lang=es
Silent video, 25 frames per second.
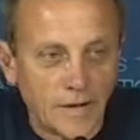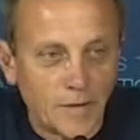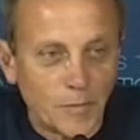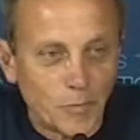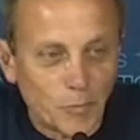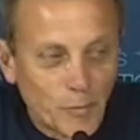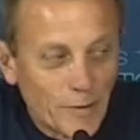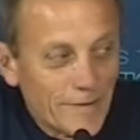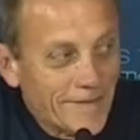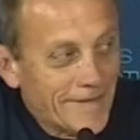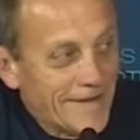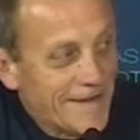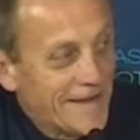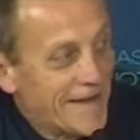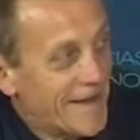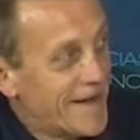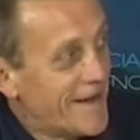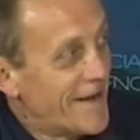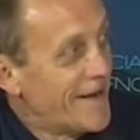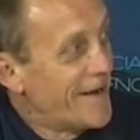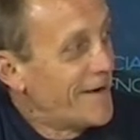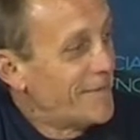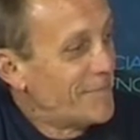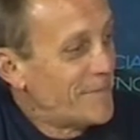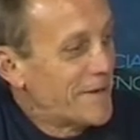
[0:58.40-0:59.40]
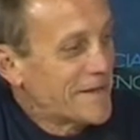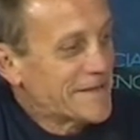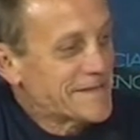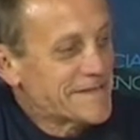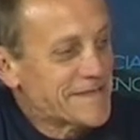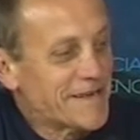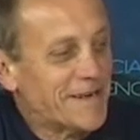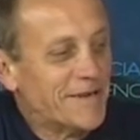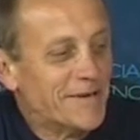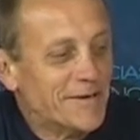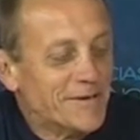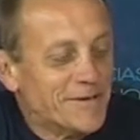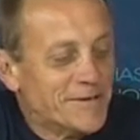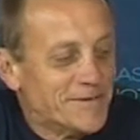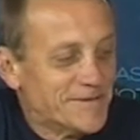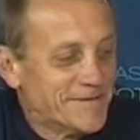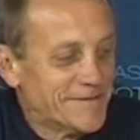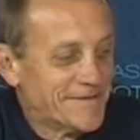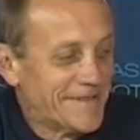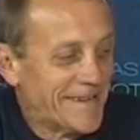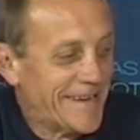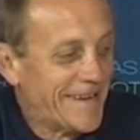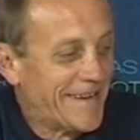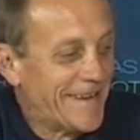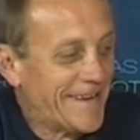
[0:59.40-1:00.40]
Buen día, Marcelo.
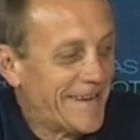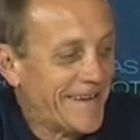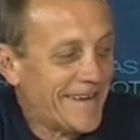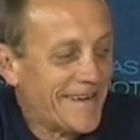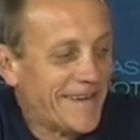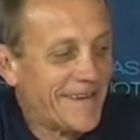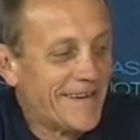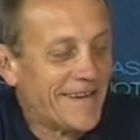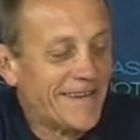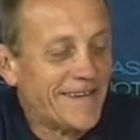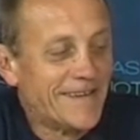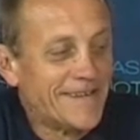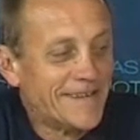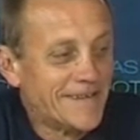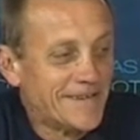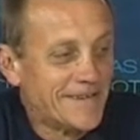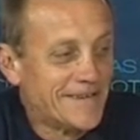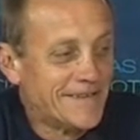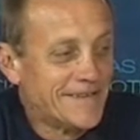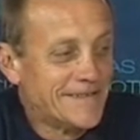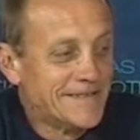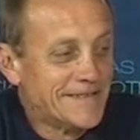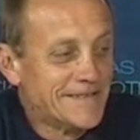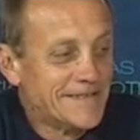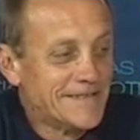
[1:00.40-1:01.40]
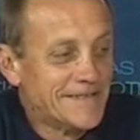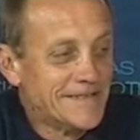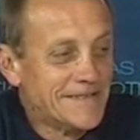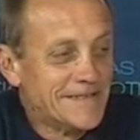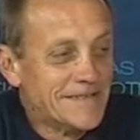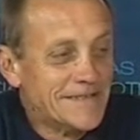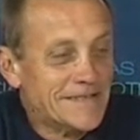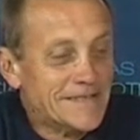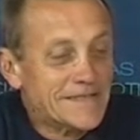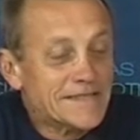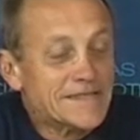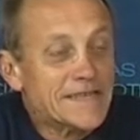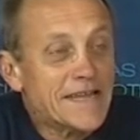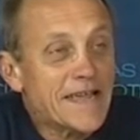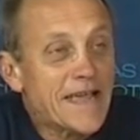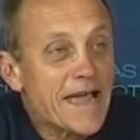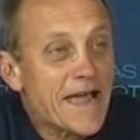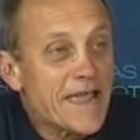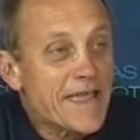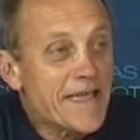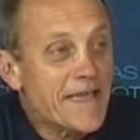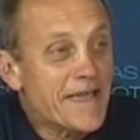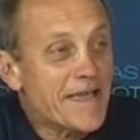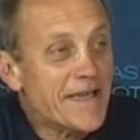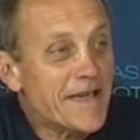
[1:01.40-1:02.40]
Eh, Sí,
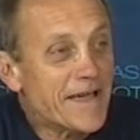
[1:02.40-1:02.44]
ahí